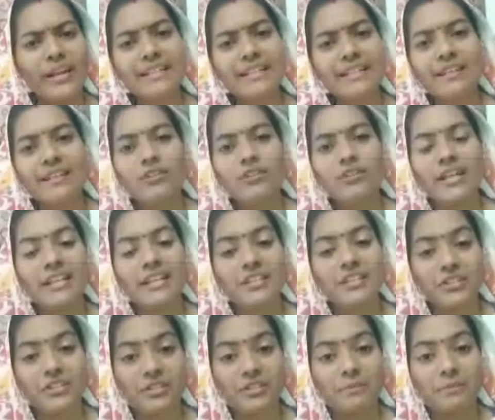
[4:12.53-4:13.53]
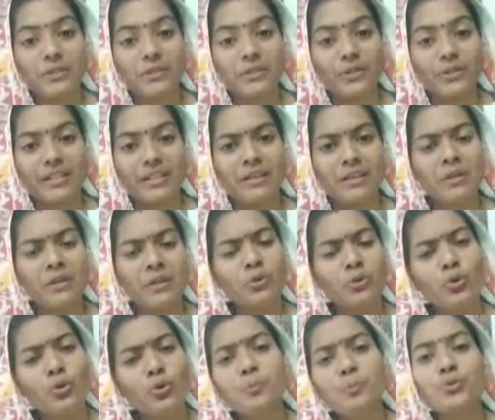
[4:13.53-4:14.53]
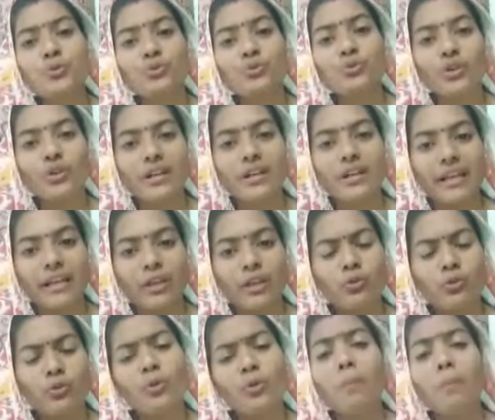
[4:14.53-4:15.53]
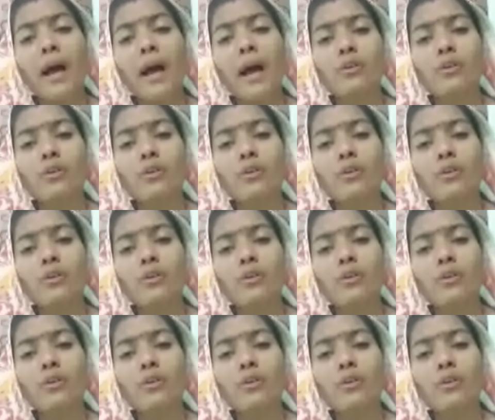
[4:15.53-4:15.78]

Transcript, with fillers: অনেকটা অর্গানাইজেশন ভিতরে খুব সুন্দর লাগে খুব